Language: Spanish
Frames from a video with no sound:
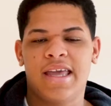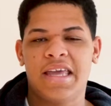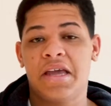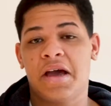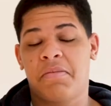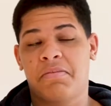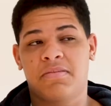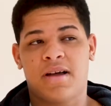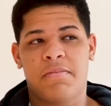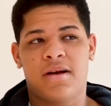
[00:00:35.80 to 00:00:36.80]
Y a
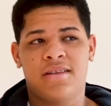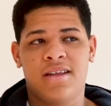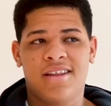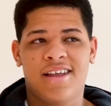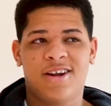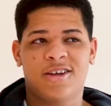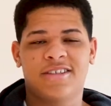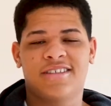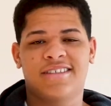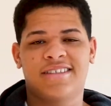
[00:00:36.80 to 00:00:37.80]
partir de
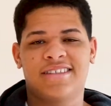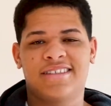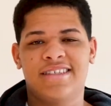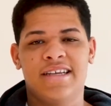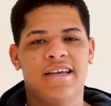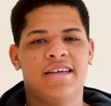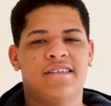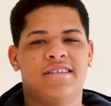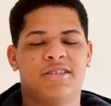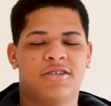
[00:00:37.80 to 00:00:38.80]
los 10,